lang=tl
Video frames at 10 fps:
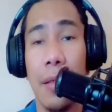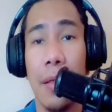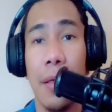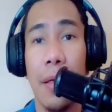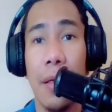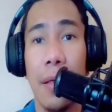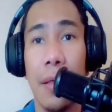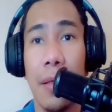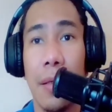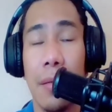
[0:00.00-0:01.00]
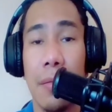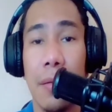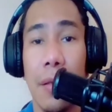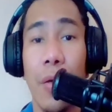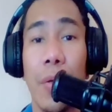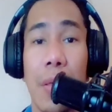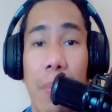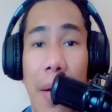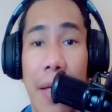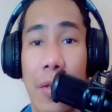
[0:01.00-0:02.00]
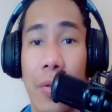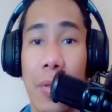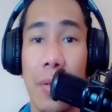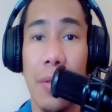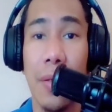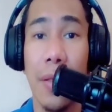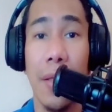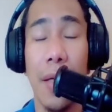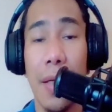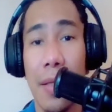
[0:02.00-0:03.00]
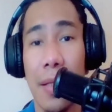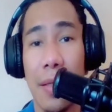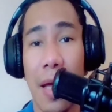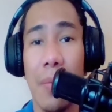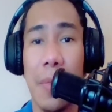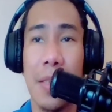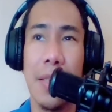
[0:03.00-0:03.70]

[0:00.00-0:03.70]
uh, Loren Badoy uh, at that time kasi